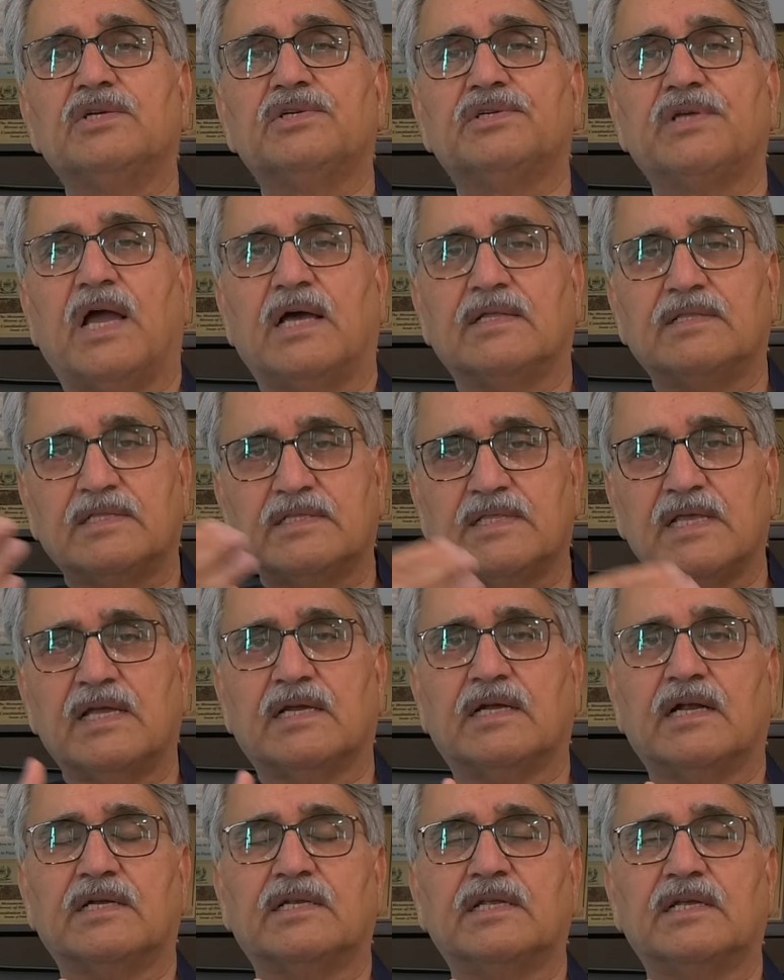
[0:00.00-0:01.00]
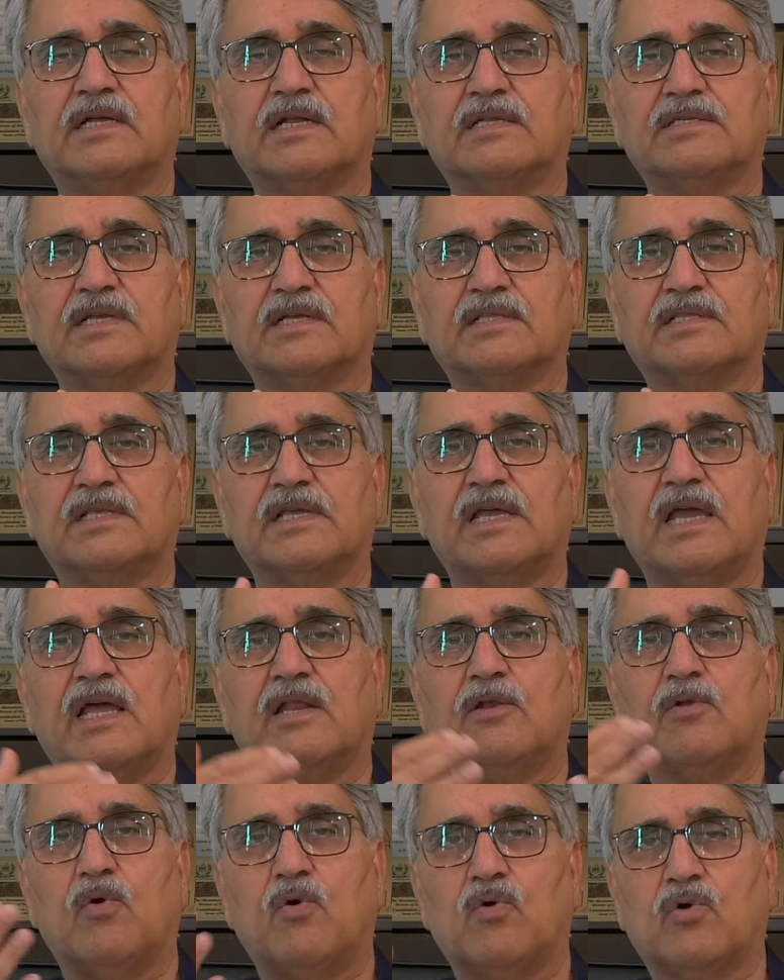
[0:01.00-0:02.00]
शहादतें इकट्ठी कर सकती है
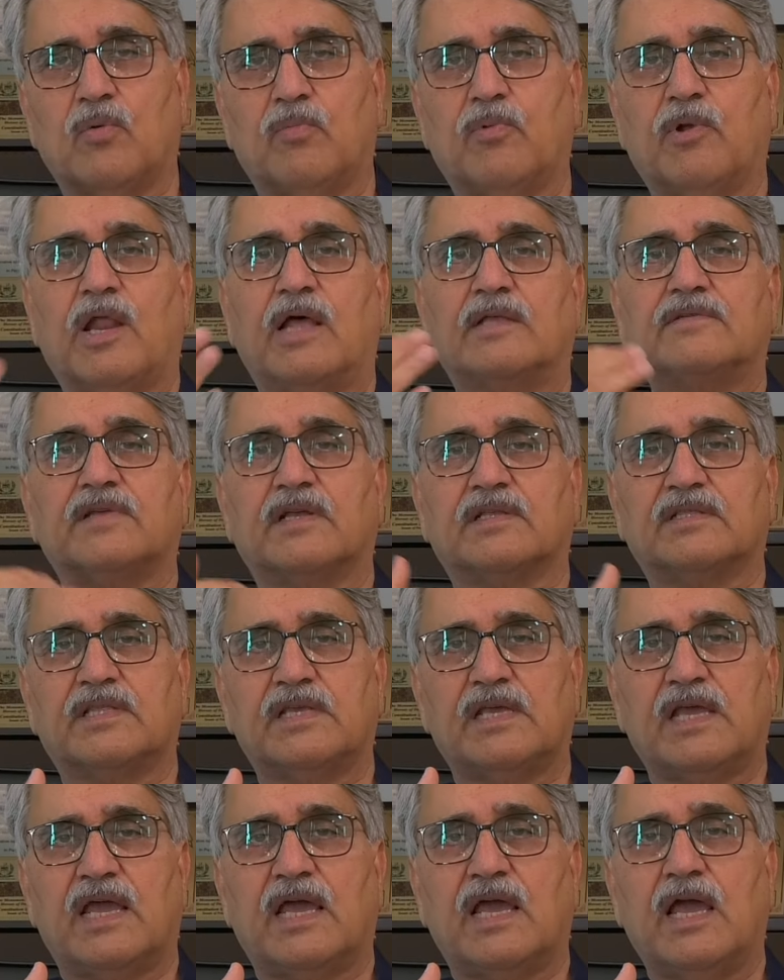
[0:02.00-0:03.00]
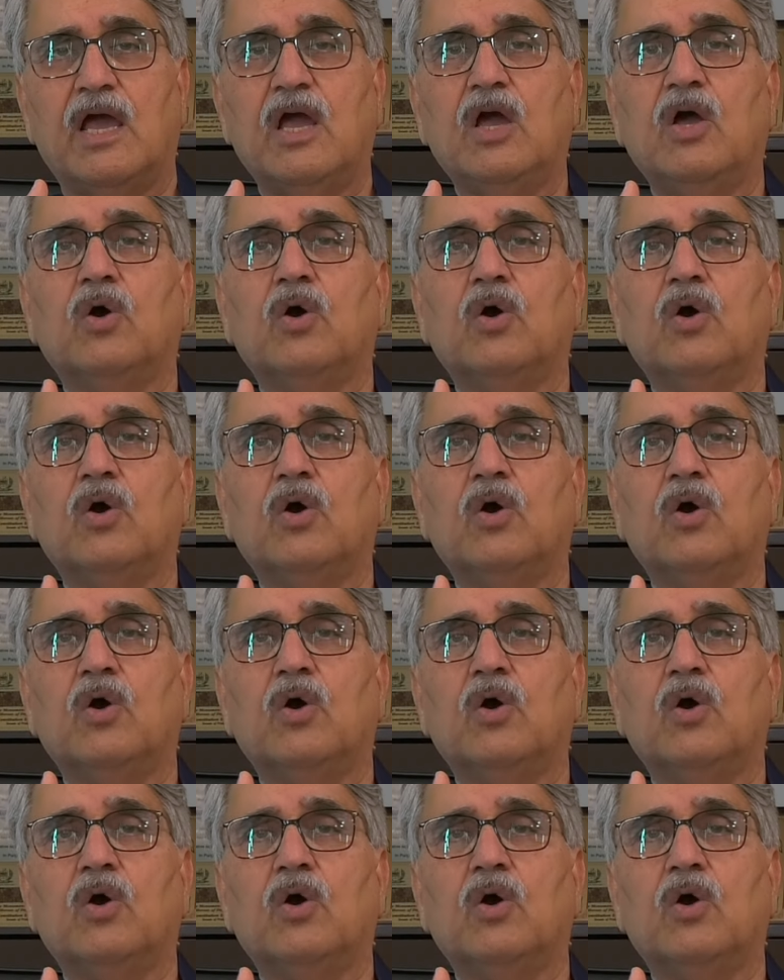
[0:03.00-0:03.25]
लोगों को बुला सकती है